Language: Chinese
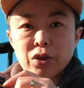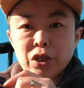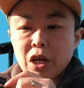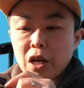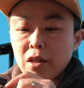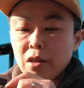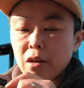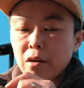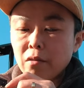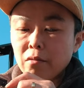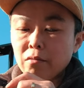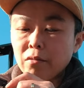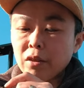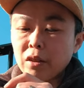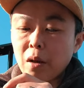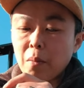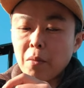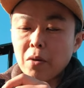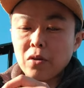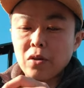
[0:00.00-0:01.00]
先呢，
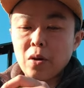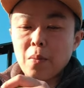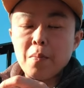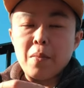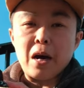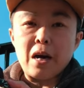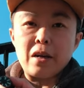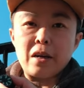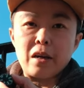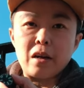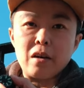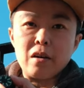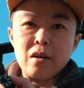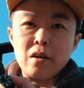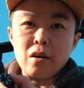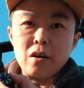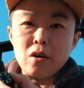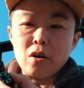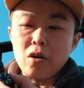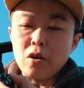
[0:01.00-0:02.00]
咱们先把这个
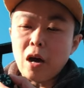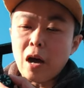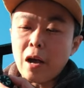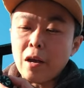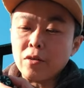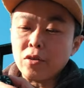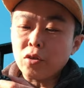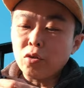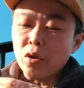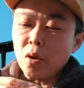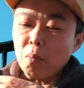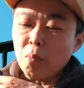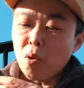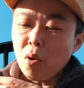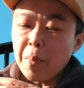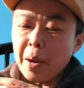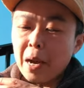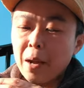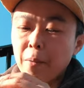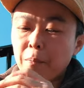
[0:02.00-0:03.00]
ISO 的
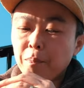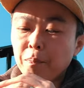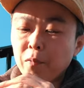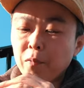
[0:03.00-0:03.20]
拨盘